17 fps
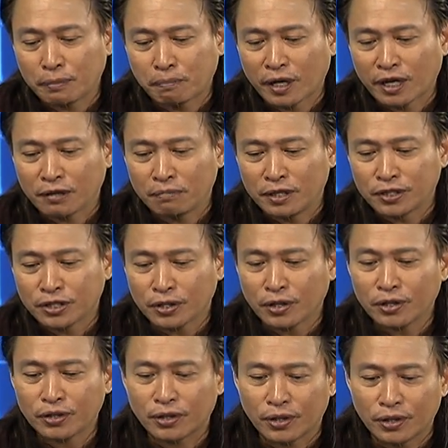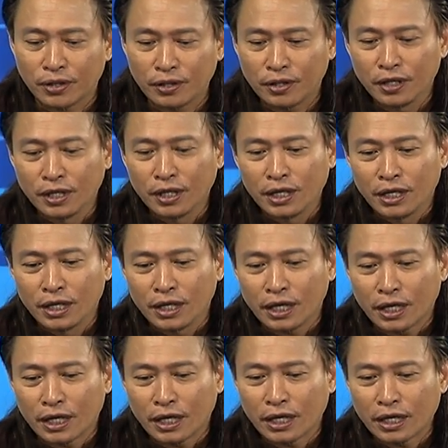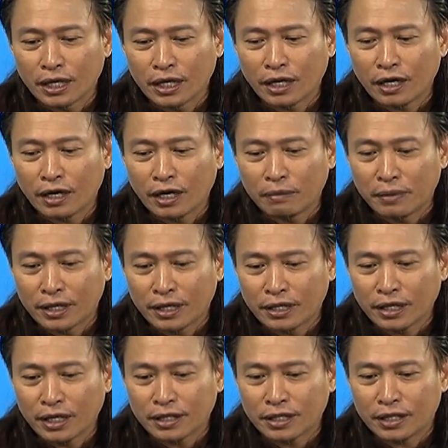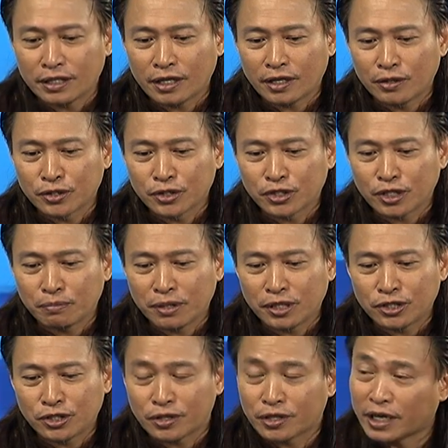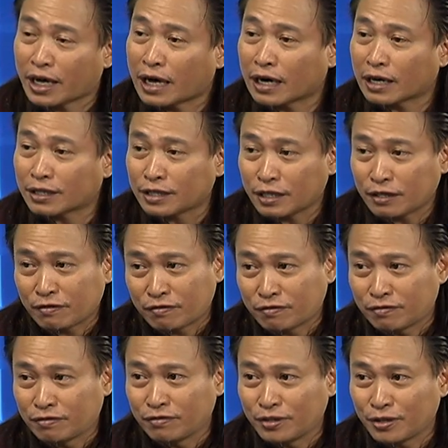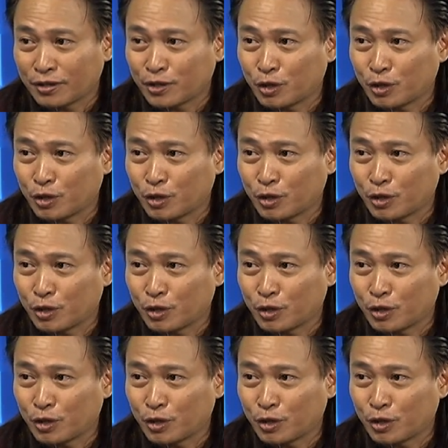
departments. Although, uh, aminin natin na also medyo reactive. No?